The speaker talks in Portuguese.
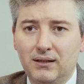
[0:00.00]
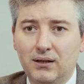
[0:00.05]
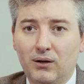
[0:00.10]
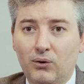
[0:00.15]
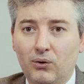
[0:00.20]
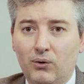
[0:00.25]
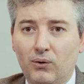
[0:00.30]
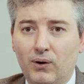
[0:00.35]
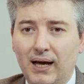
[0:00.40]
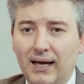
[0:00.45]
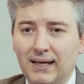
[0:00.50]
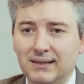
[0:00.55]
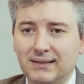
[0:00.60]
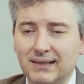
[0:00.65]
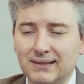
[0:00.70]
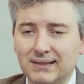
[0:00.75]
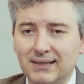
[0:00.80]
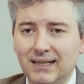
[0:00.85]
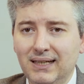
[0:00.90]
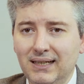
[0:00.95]
Então
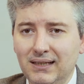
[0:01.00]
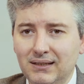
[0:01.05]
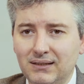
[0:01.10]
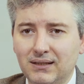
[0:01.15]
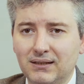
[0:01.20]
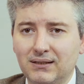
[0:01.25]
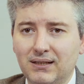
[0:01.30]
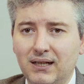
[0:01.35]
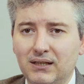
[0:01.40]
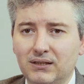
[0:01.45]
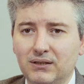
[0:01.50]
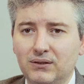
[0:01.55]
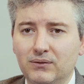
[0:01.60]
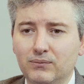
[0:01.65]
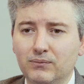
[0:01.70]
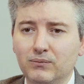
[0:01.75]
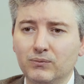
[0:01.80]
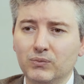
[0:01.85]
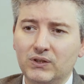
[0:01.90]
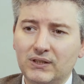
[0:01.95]
essas listas
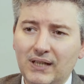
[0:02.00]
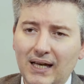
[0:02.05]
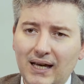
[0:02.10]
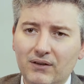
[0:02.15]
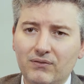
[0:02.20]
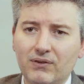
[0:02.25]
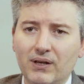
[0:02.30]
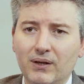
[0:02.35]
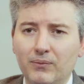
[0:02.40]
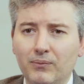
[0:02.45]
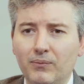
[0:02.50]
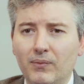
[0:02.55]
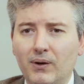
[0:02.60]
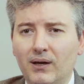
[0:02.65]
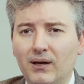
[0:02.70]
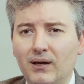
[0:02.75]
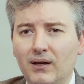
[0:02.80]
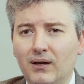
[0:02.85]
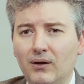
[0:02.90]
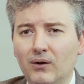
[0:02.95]
elas servem
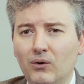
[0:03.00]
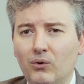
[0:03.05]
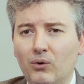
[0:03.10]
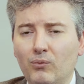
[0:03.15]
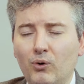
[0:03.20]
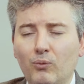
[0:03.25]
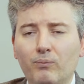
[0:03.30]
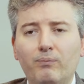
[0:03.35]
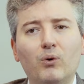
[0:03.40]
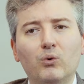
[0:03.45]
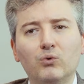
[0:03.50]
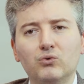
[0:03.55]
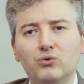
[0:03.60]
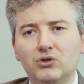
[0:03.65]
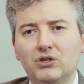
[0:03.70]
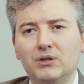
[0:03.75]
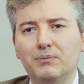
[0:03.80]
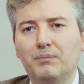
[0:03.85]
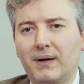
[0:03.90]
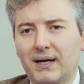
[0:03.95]
é, como um
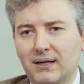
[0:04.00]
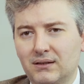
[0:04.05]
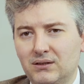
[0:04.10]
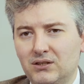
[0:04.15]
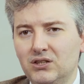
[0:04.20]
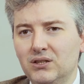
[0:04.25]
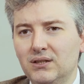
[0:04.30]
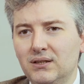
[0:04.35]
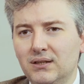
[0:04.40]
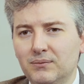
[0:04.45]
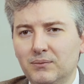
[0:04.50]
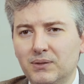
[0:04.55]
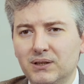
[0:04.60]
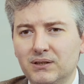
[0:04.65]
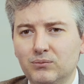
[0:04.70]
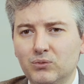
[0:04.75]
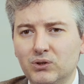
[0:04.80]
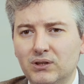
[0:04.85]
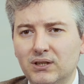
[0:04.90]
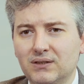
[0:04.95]
ponto de partida,
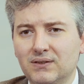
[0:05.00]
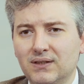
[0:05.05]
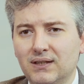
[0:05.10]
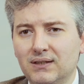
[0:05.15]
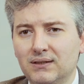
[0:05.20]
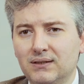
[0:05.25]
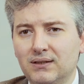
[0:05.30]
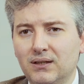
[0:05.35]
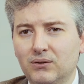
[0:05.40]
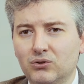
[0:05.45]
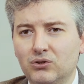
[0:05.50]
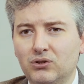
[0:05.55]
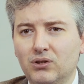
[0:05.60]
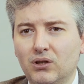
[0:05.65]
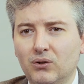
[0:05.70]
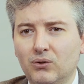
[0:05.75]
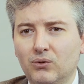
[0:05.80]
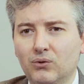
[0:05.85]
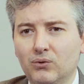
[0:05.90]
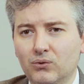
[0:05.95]
mas muitas vezes não
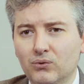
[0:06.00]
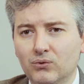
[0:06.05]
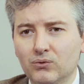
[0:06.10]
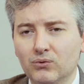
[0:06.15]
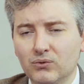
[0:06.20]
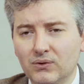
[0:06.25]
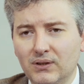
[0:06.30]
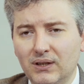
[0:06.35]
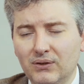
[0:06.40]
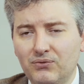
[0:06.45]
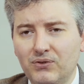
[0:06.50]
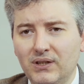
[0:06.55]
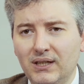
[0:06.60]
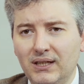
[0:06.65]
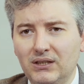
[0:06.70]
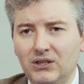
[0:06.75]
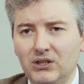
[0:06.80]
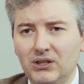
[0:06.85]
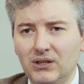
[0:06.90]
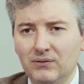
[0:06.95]
são
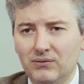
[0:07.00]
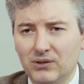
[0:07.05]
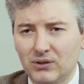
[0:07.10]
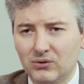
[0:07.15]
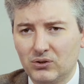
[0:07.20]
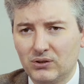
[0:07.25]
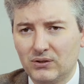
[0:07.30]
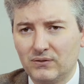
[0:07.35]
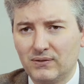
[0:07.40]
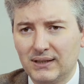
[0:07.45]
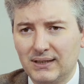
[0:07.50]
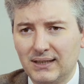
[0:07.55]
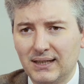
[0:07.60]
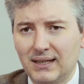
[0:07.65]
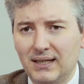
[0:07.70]
definitivas. Você vai ter